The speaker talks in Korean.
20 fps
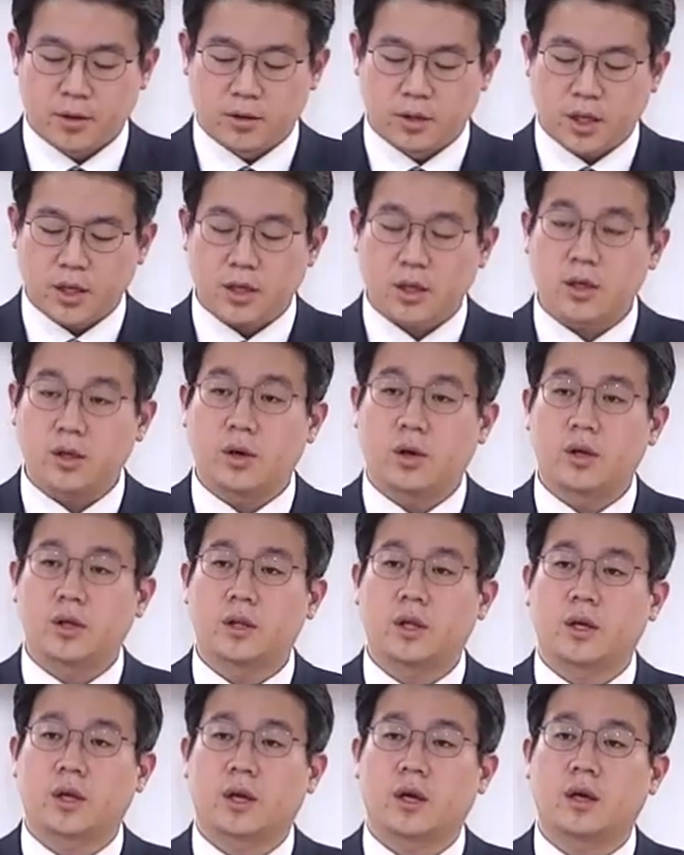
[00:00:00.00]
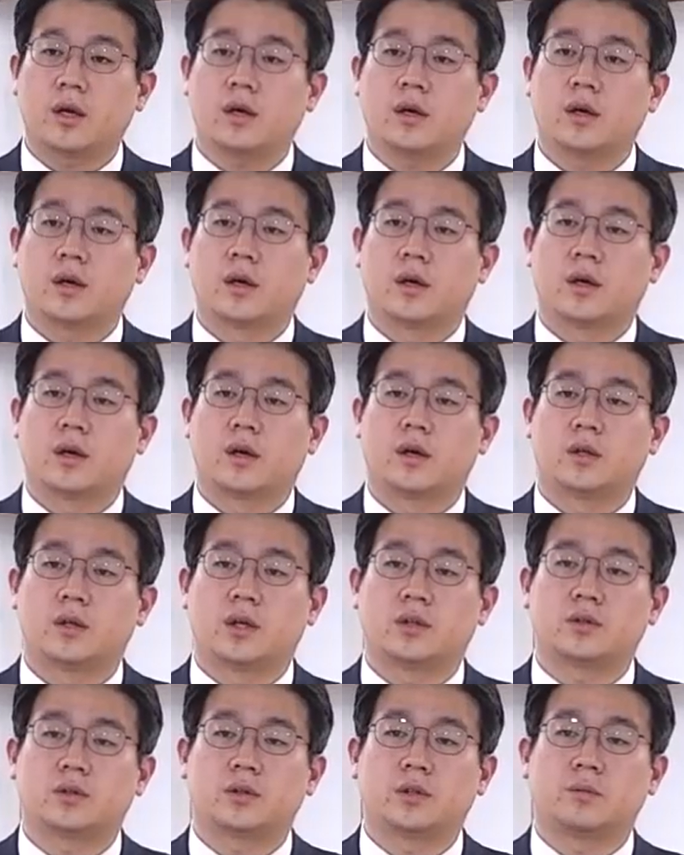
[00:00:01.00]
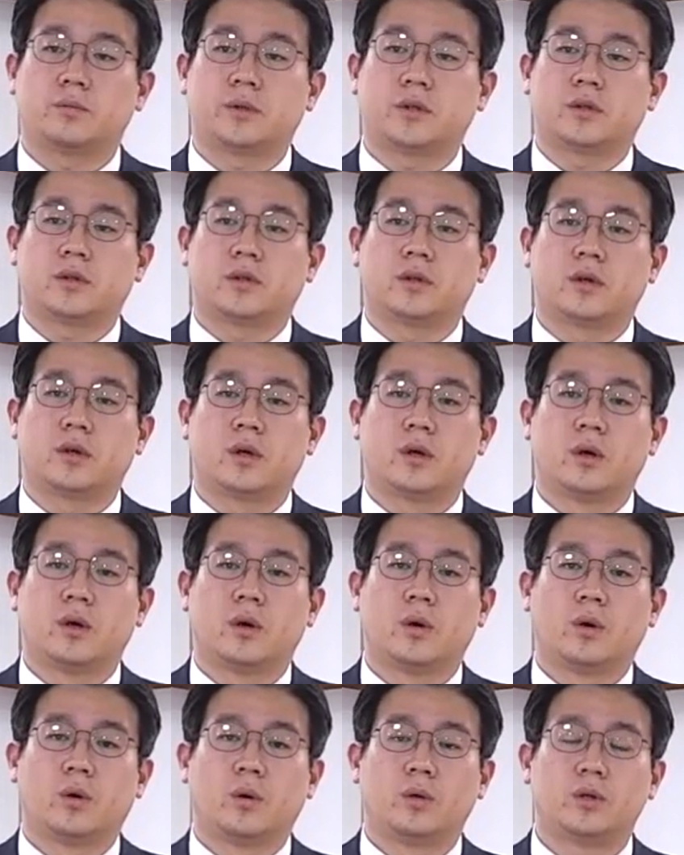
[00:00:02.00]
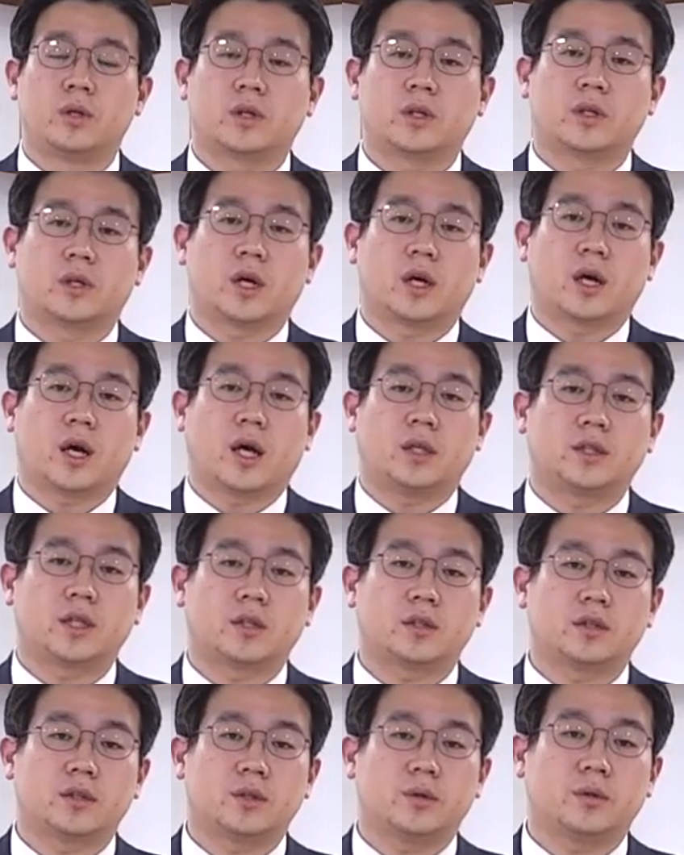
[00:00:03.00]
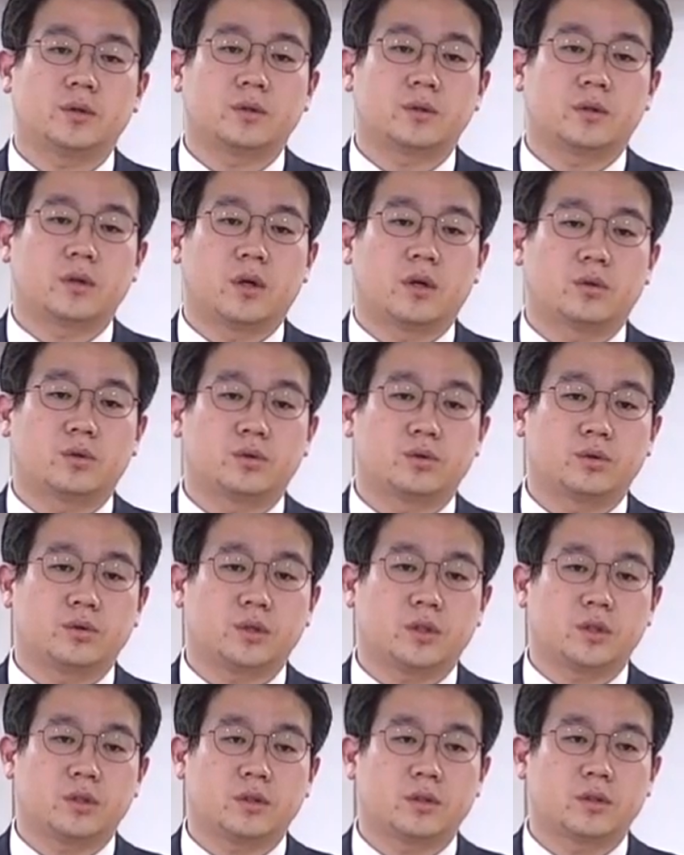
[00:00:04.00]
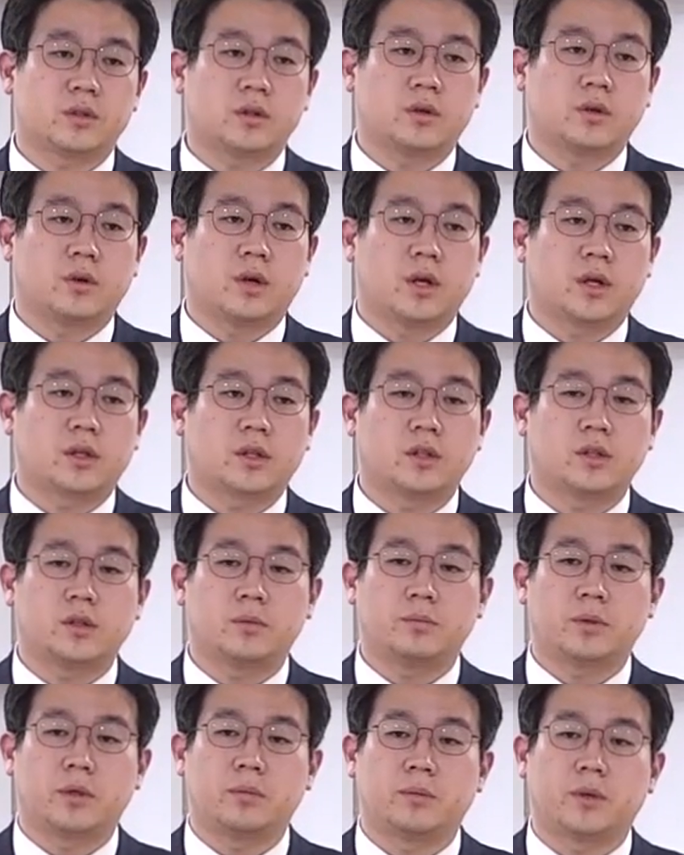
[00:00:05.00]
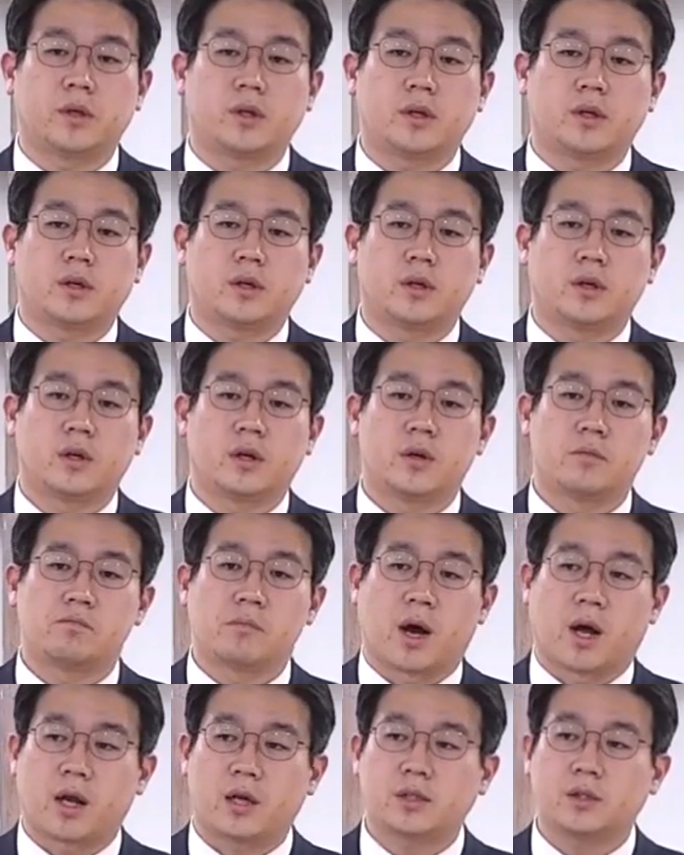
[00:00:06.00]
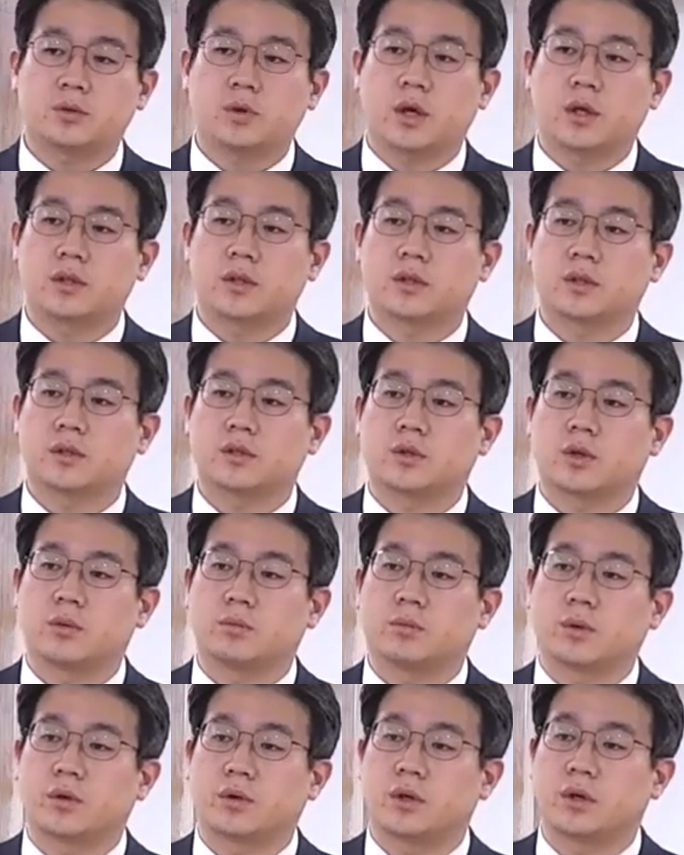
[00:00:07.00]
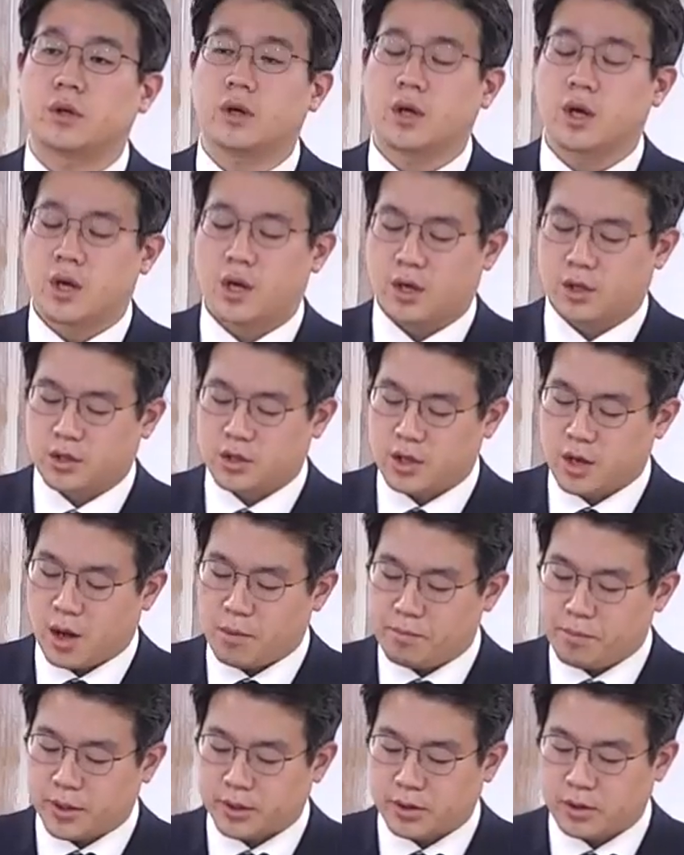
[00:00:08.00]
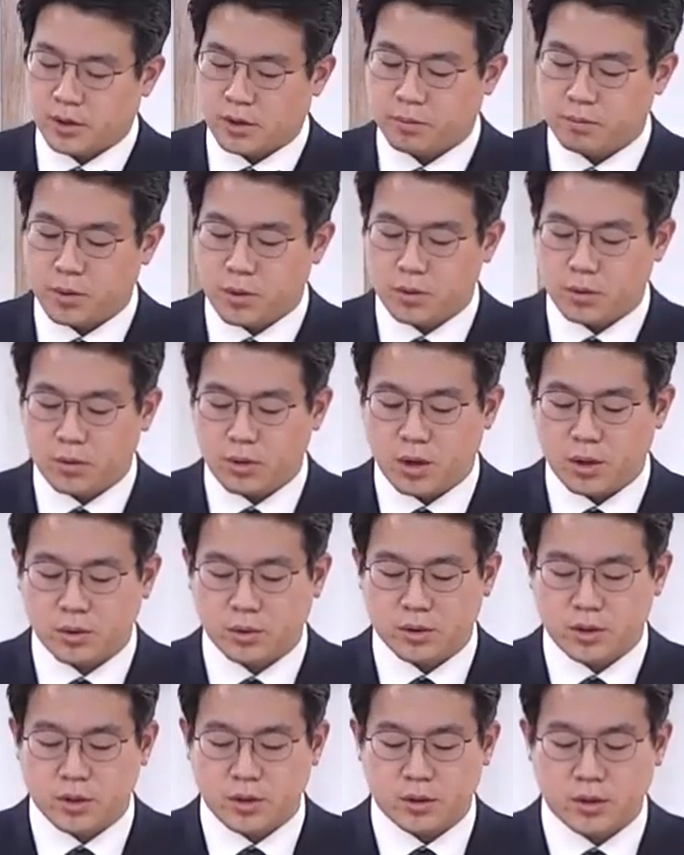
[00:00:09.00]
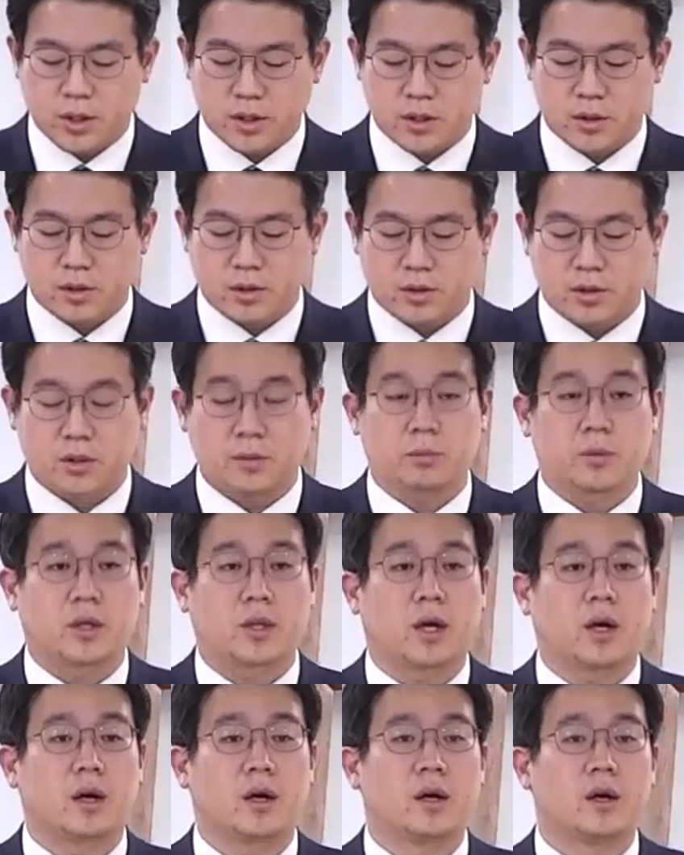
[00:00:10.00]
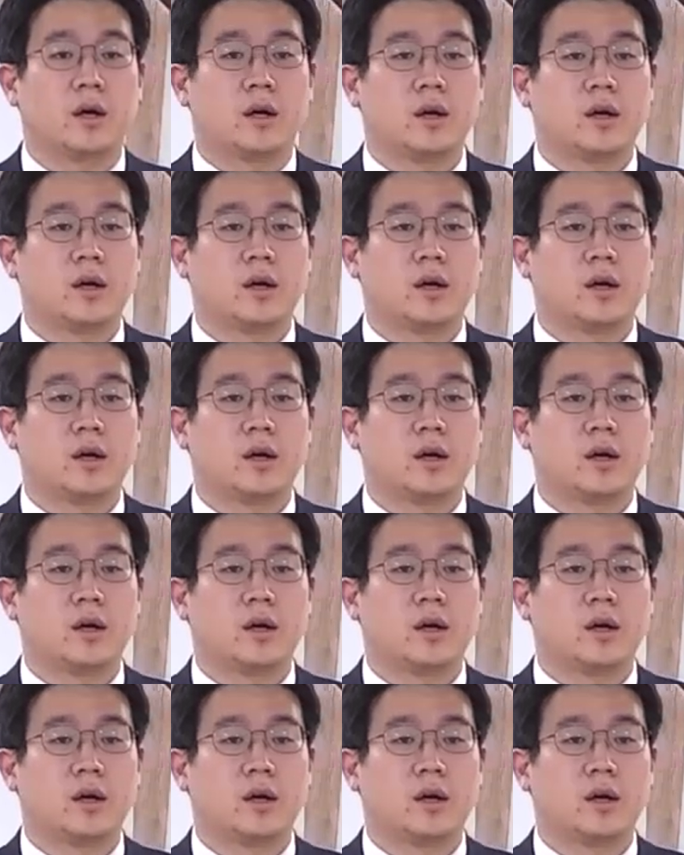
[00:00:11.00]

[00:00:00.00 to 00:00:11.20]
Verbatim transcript: 근데 이 여인에게 예수님은 오늘 그가 가장 치욕스러워하고 수치스러워할 그 비밀을 말하지도 않은 그 정보를 그 앞에서 폭로하고 드러내시는 것입니다.